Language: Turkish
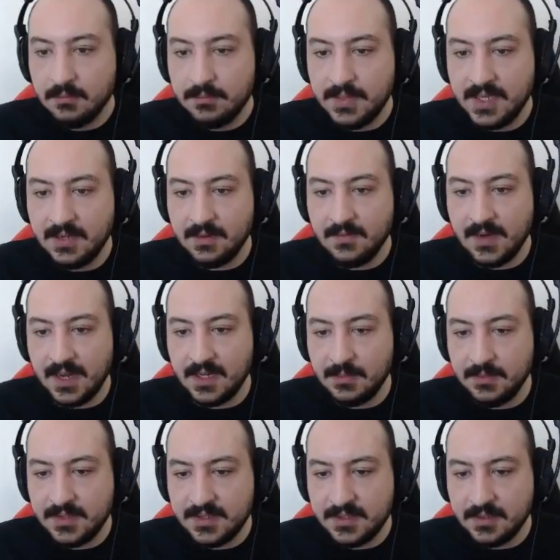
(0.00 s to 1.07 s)
Pink var
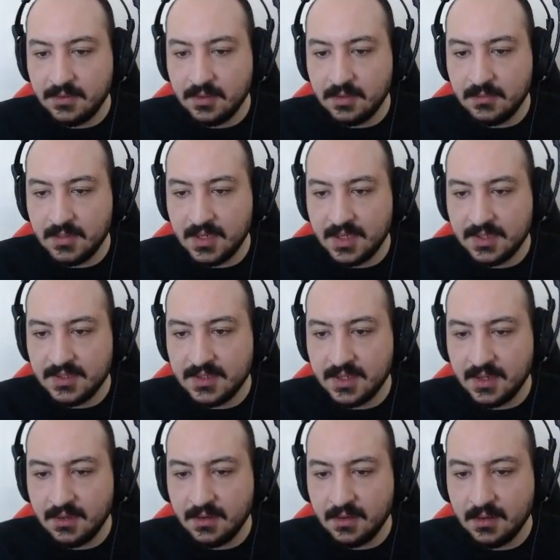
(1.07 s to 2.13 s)
gibi hissediyorum
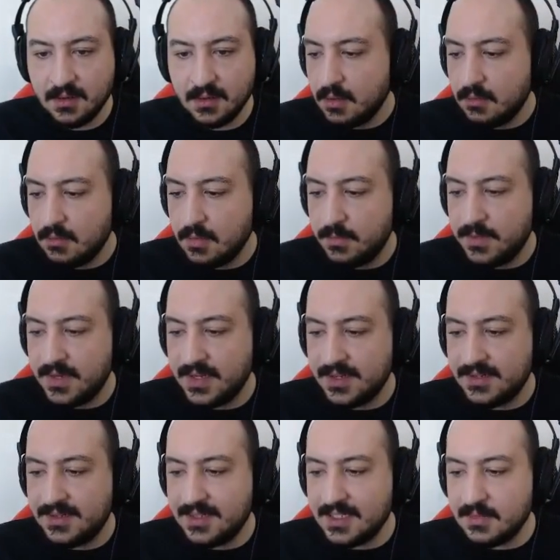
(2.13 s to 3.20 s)
nedense. Bu
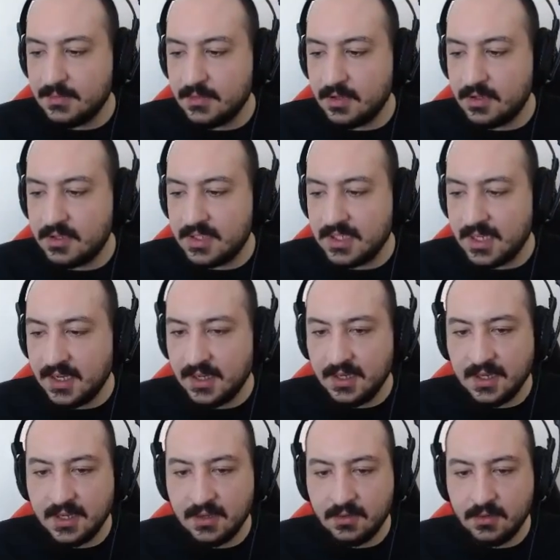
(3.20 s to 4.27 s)
Prestige mi yoksa
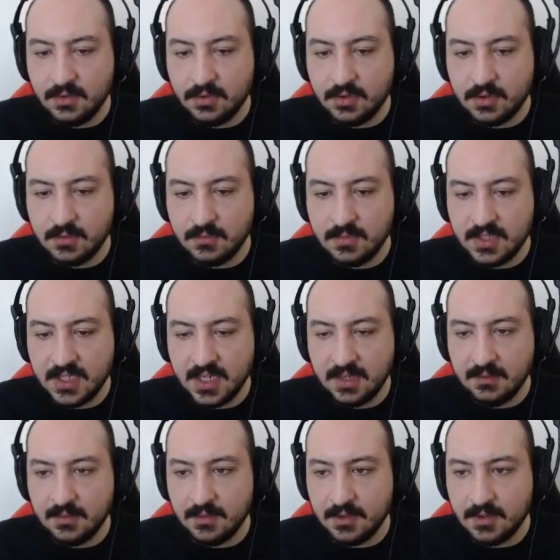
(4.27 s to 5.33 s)
yeni kostüm şey
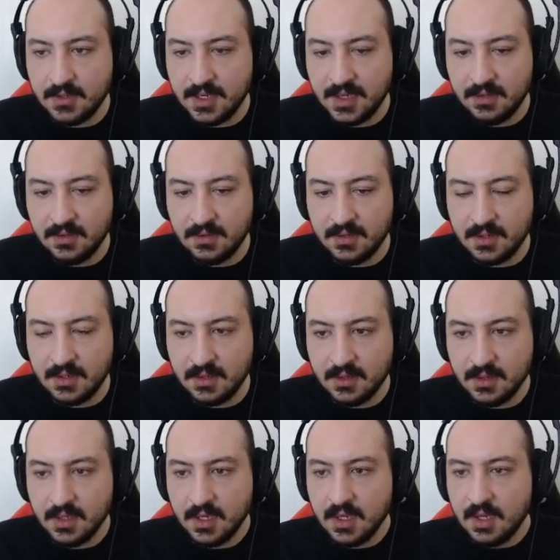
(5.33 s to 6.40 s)
mi bu? Neydi onun adı?
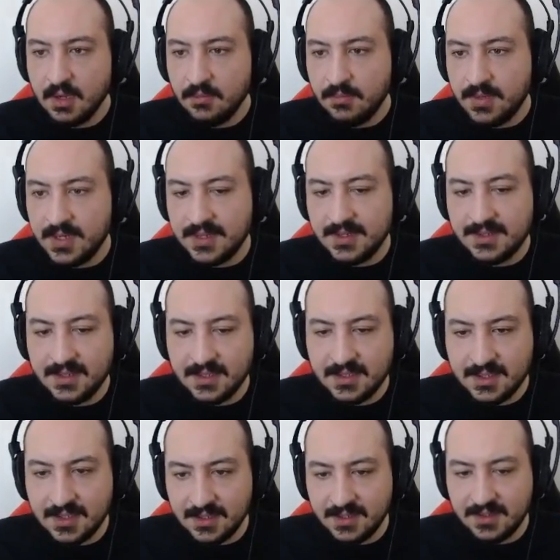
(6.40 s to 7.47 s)
Prestige
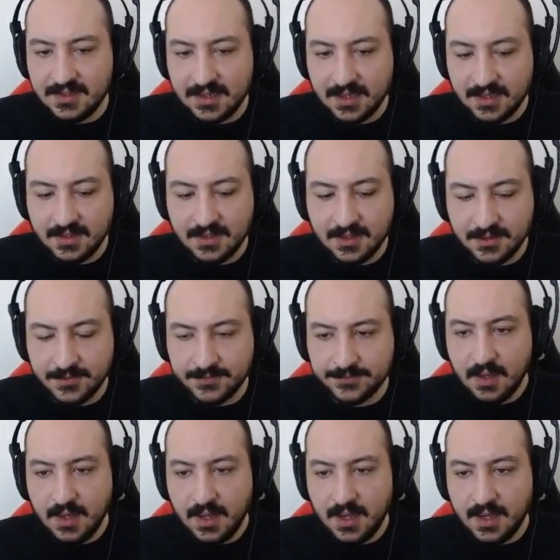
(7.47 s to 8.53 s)
sarıydı sanki.
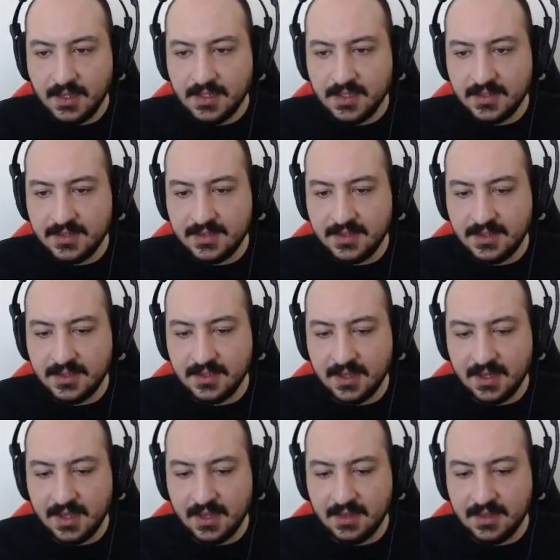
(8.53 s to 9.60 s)
Acil skin
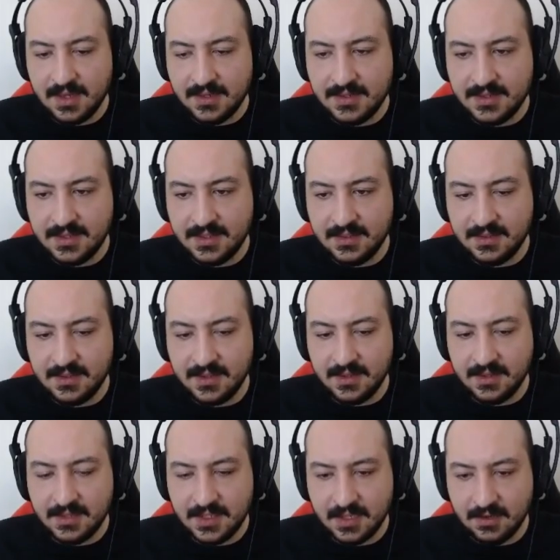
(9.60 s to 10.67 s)
alanlar,
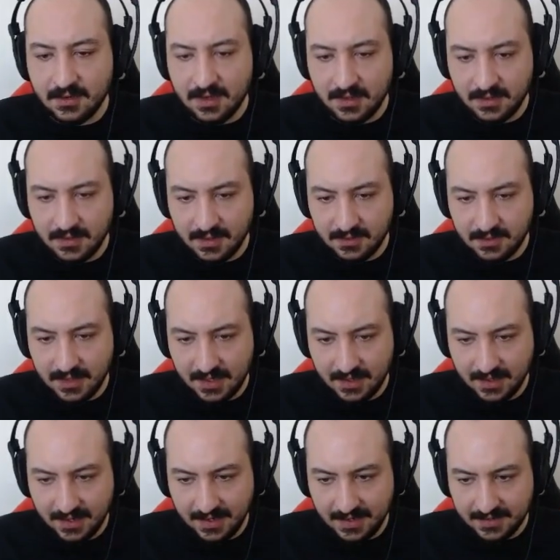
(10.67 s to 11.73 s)
skinli şey olanlar
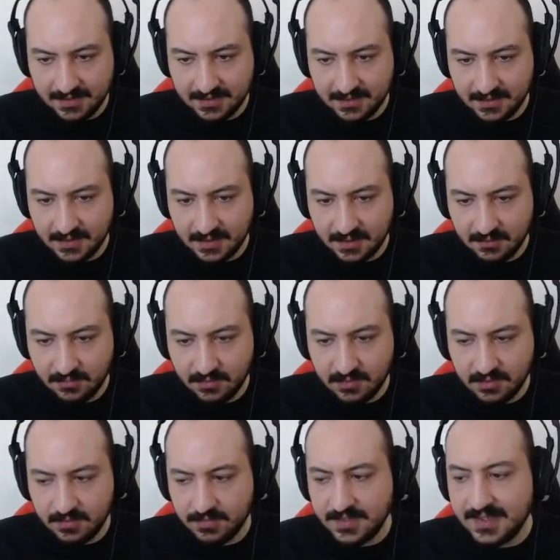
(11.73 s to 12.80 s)
derler yazsın chat'e. Bu
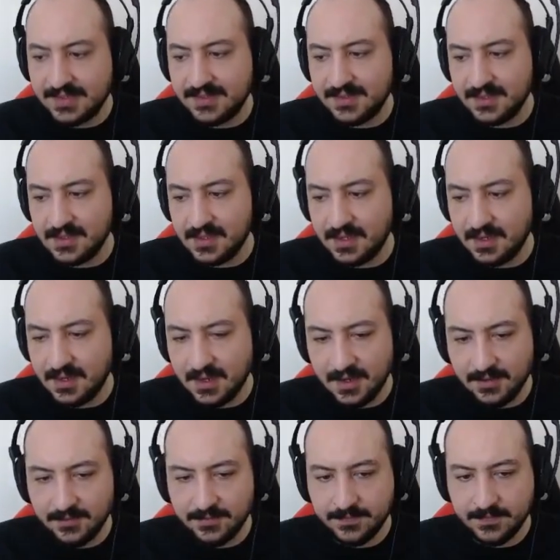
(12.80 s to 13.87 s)
Prestige değil ya.